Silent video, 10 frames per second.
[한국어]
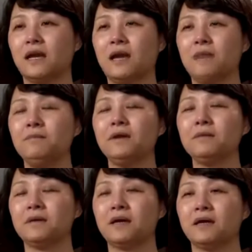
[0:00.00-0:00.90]
한
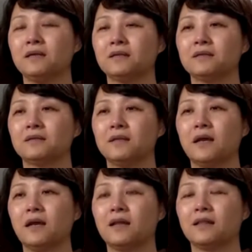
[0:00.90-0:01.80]
명만,
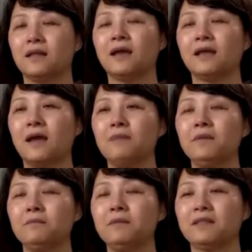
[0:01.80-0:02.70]
내 아이
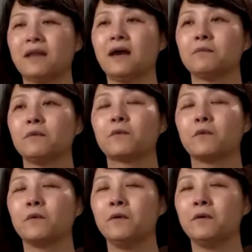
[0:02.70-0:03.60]
한 명만
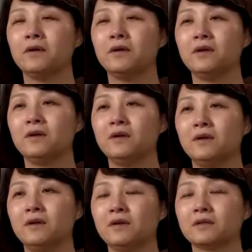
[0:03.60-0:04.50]
낳아보고
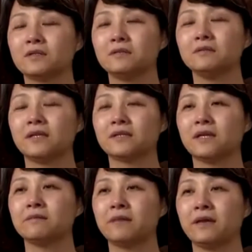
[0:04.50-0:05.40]
그리고 난
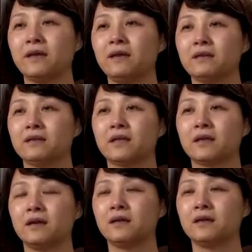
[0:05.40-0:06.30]
다음에 내가
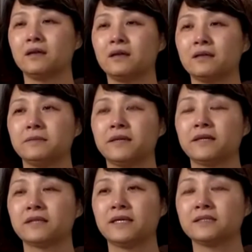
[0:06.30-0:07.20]

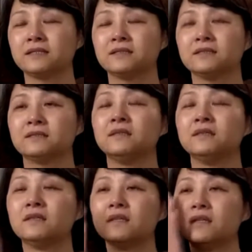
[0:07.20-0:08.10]
입양을 하든
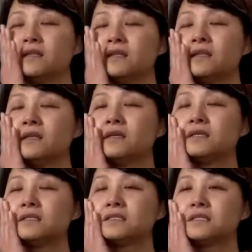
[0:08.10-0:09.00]

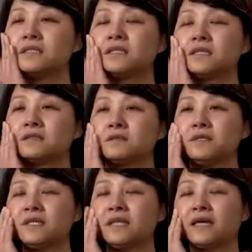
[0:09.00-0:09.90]
이 땅에
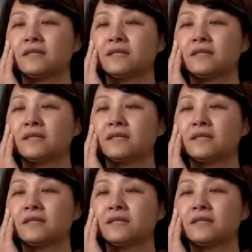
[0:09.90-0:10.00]
소외된